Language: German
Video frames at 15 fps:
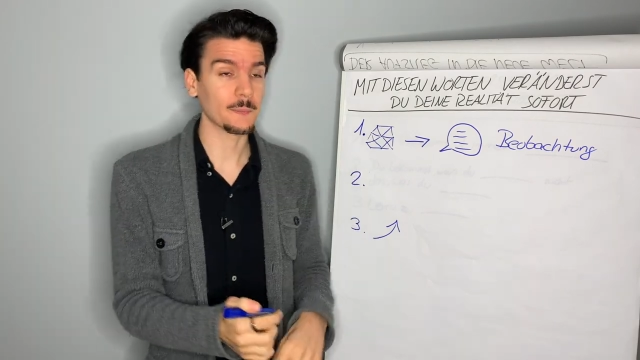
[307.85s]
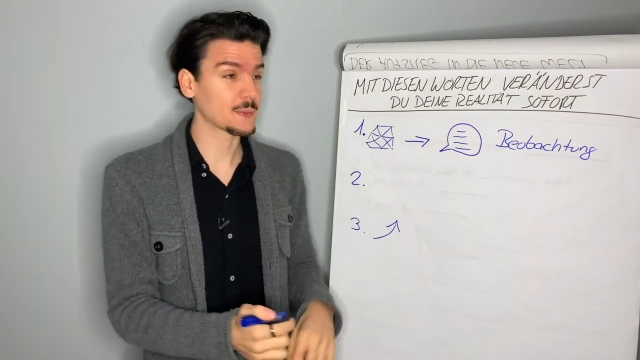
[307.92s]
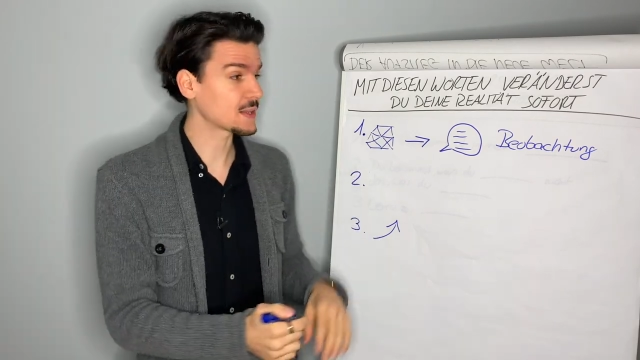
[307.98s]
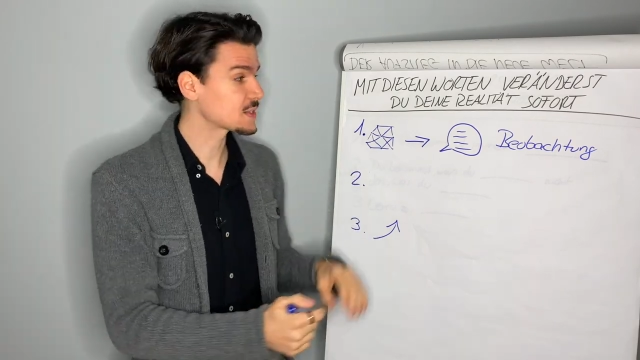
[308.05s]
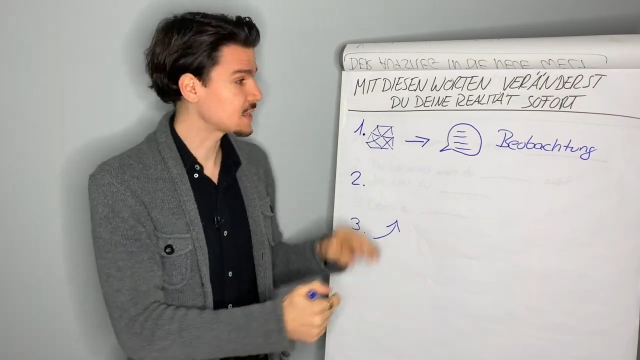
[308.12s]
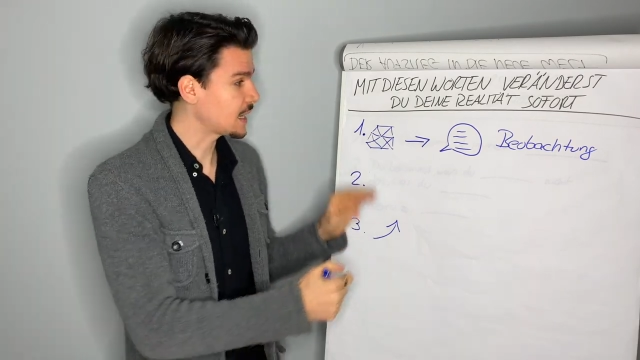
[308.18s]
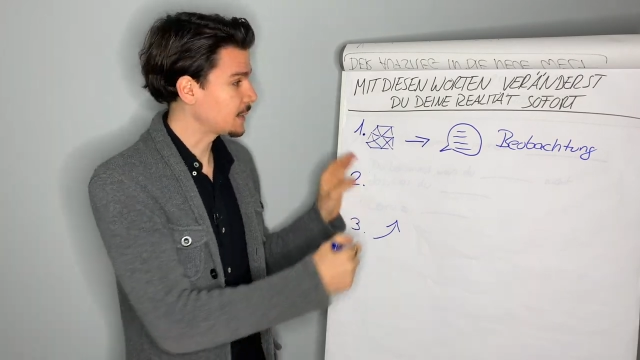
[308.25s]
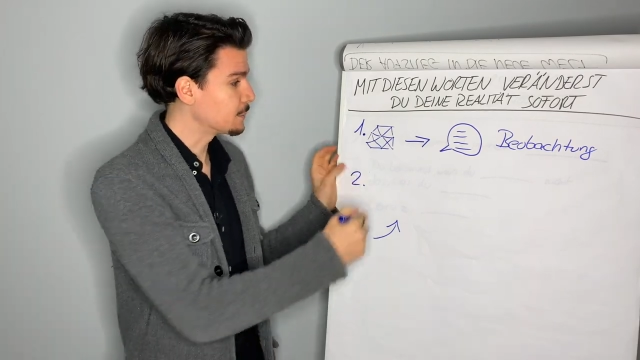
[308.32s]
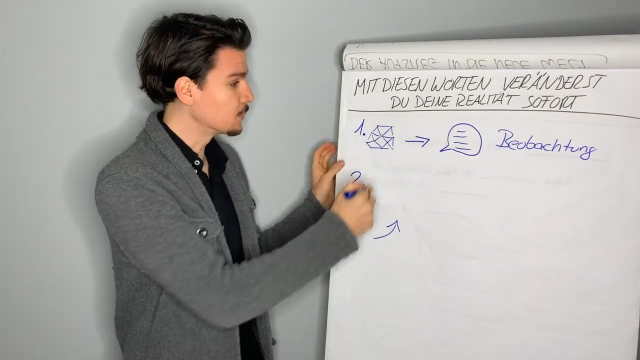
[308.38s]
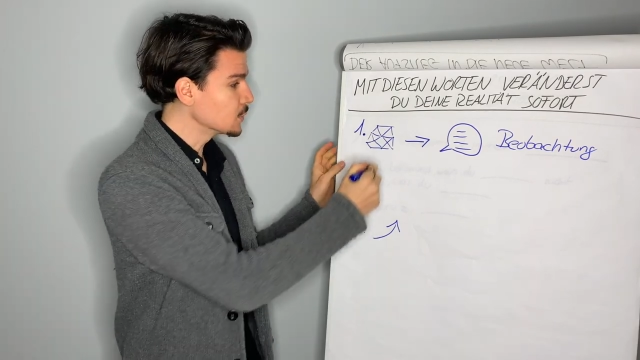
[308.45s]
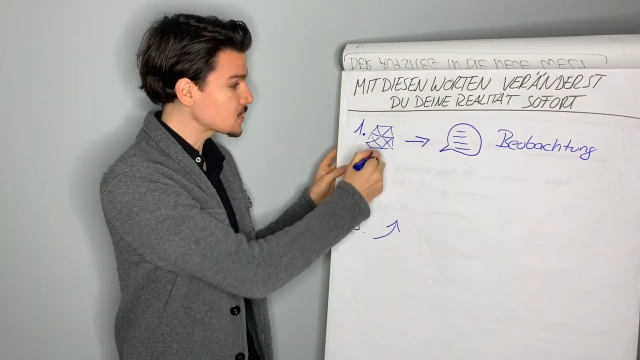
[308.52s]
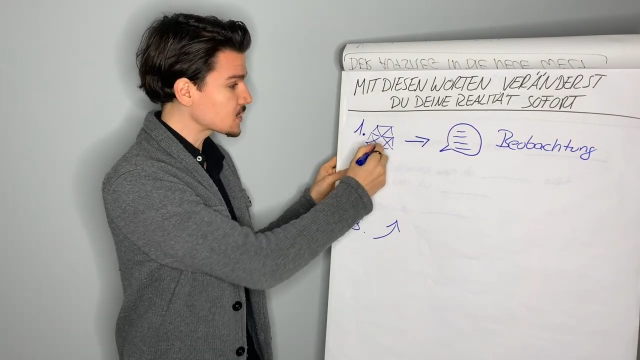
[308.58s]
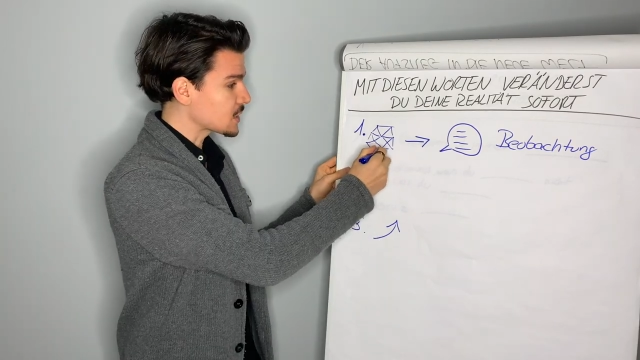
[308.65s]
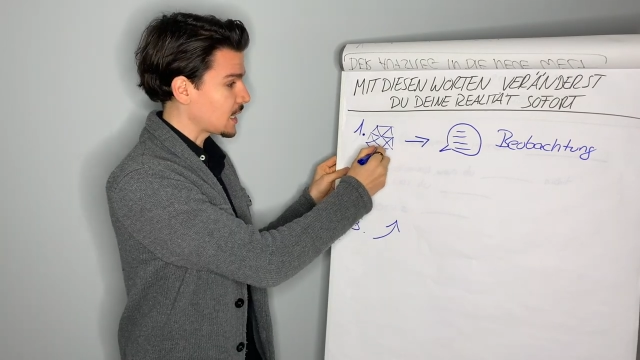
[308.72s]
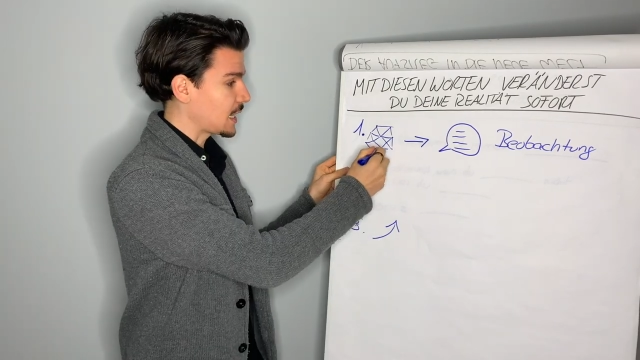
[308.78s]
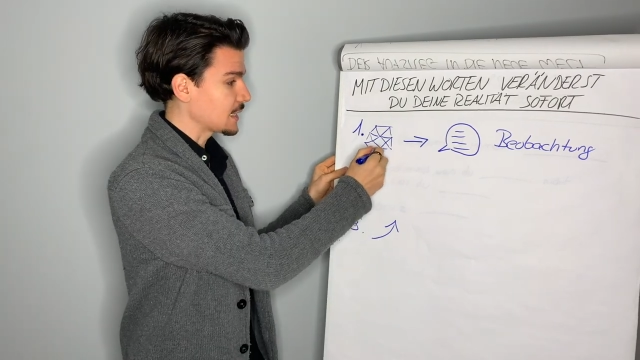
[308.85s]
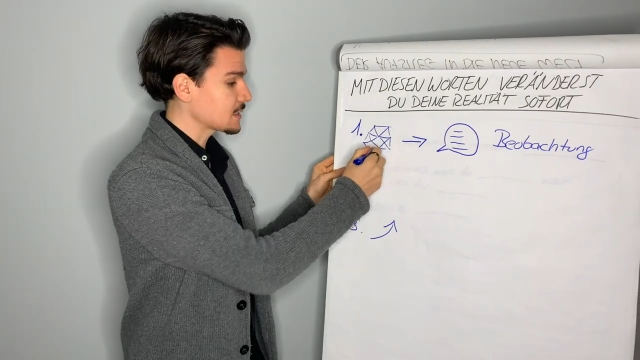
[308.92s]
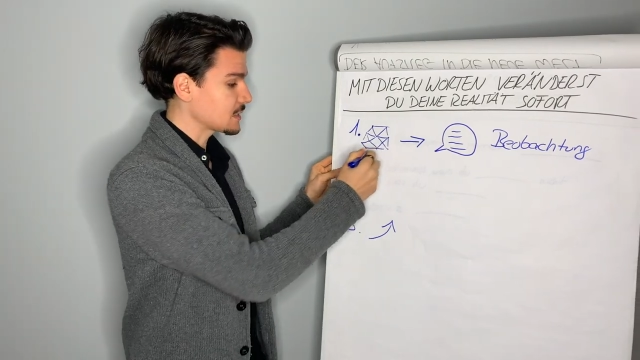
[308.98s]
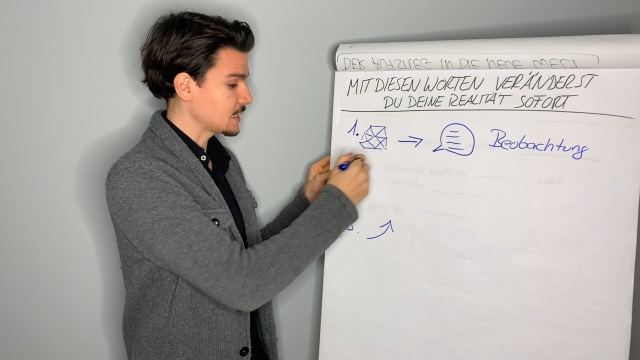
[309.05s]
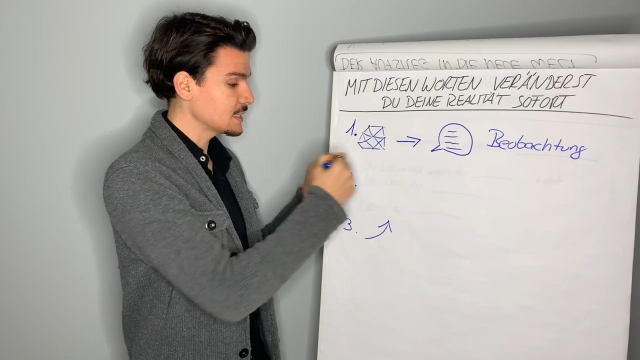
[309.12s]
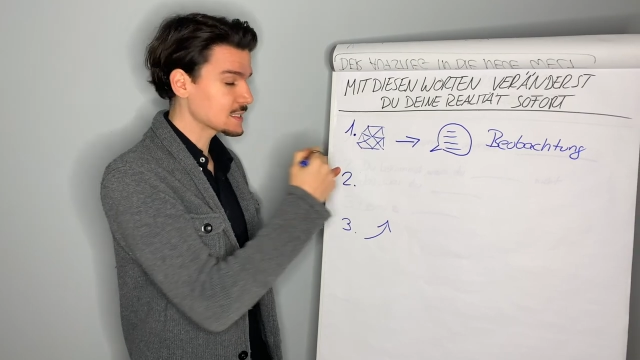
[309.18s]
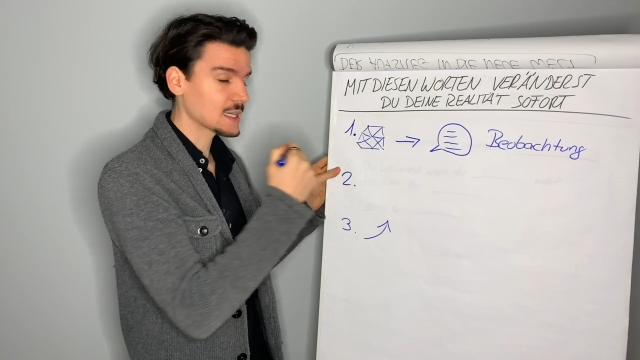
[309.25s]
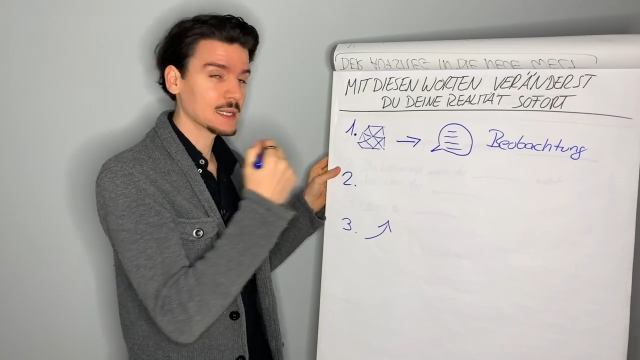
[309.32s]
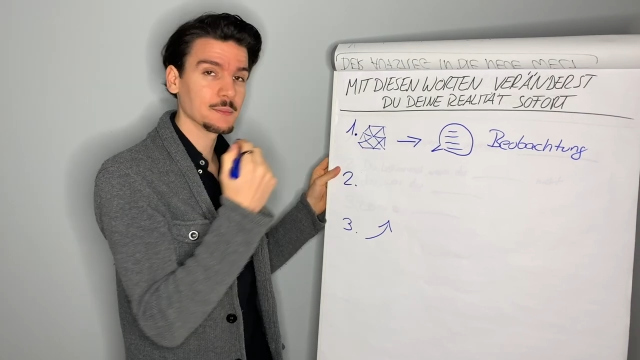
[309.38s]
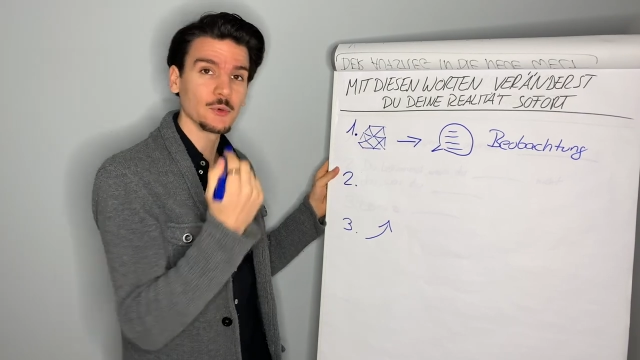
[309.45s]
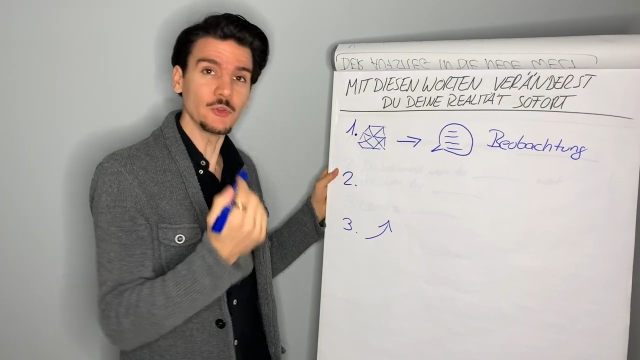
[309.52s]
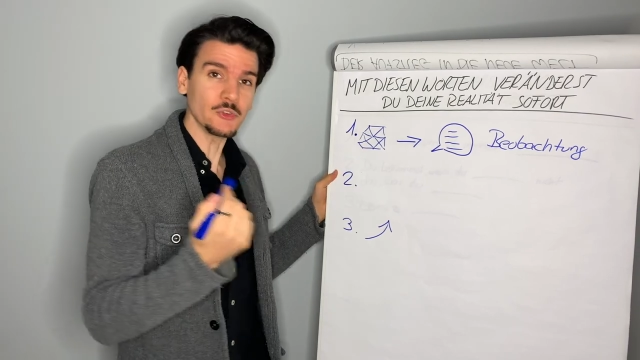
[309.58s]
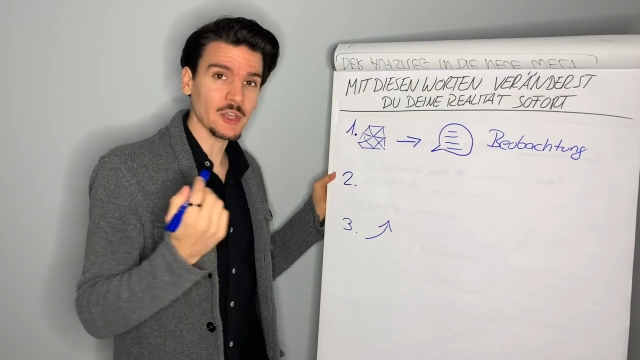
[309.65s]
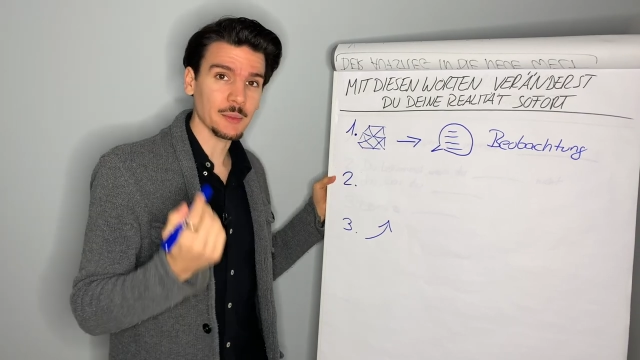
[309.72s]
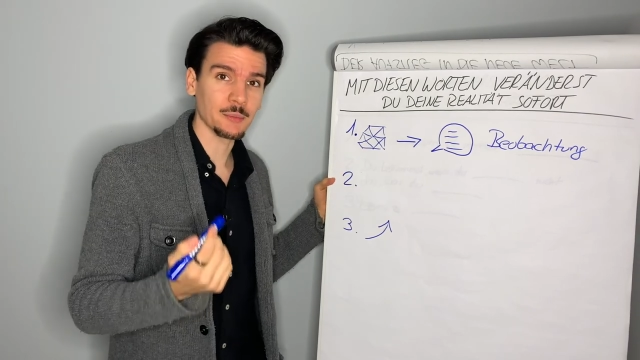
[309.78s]
dass er ein Muster hat in seinem
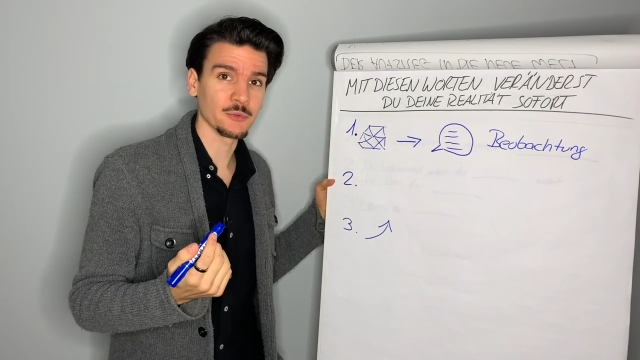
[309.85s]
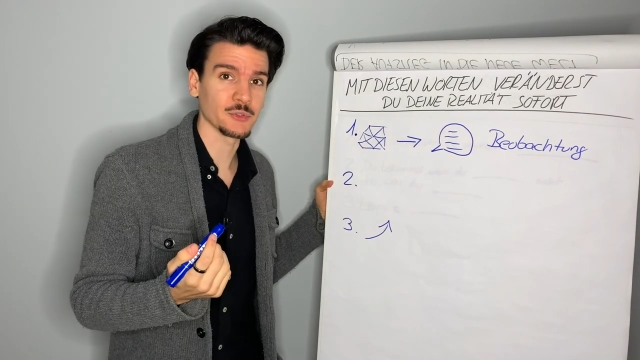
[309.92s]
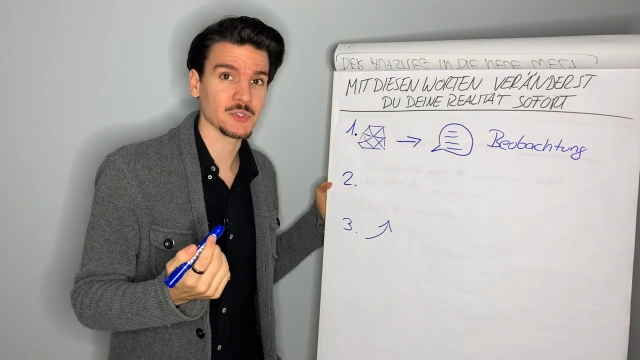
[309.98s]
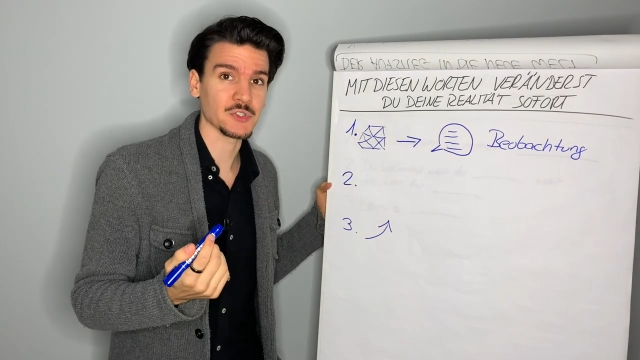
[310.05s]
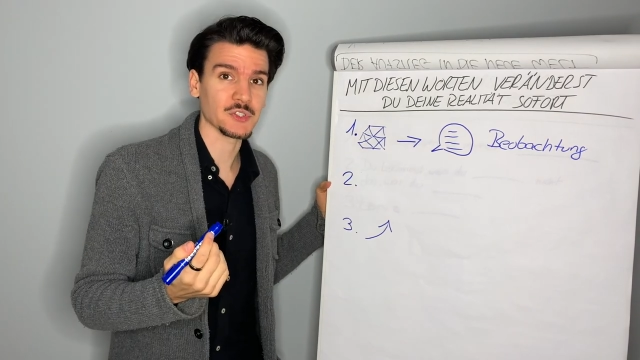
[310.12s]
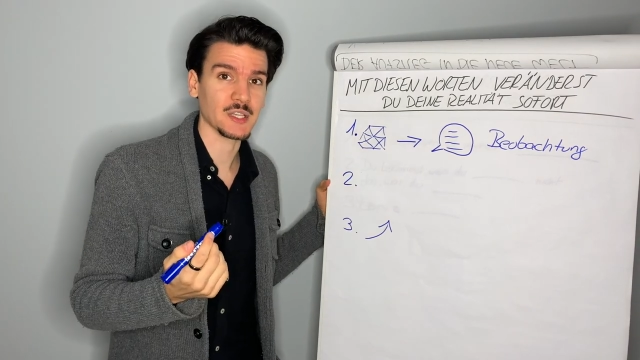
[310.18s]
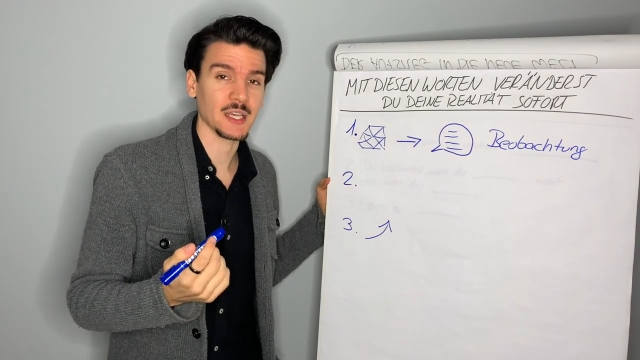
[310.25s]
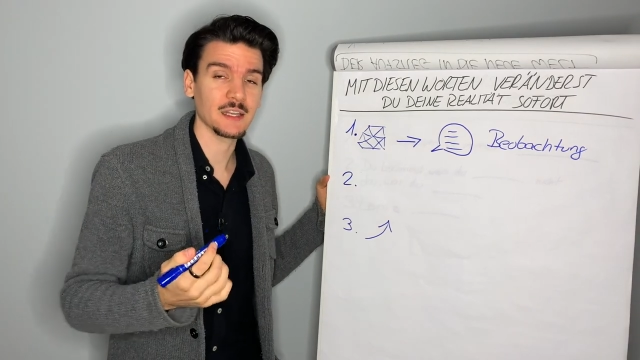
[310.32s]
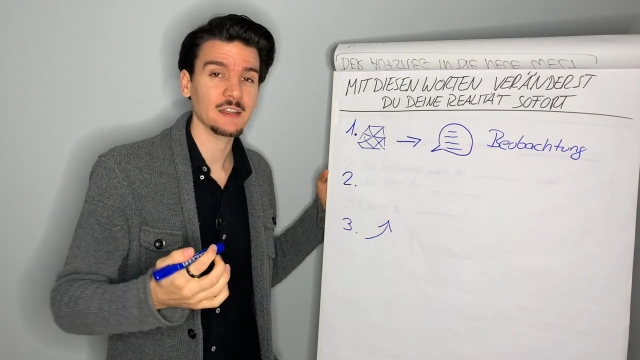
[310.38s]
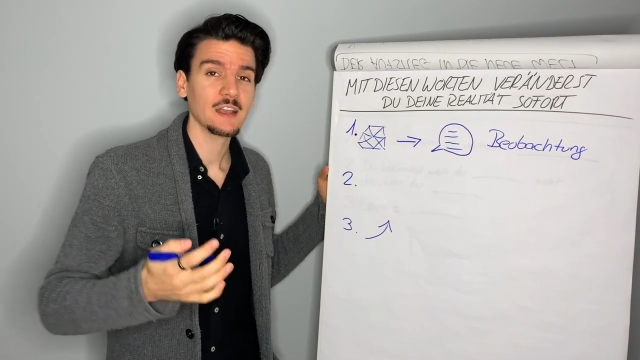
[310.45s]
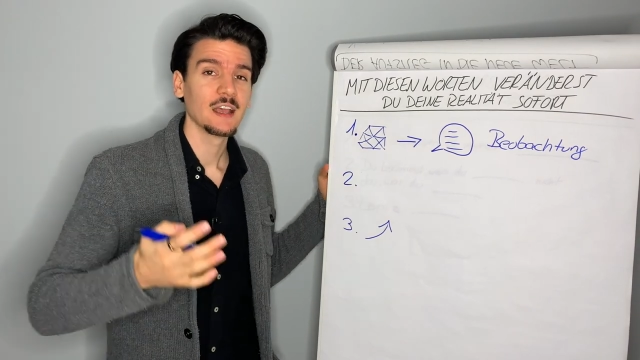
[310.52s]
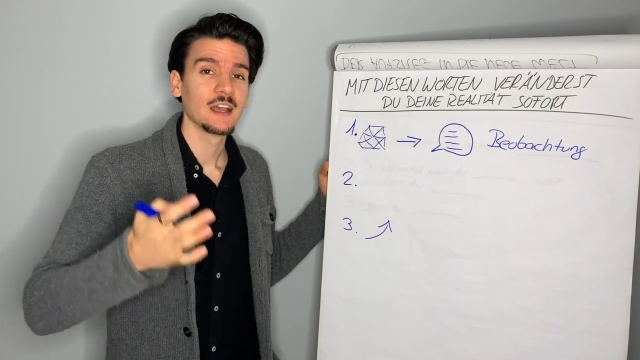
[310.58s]
Unterbrustsein,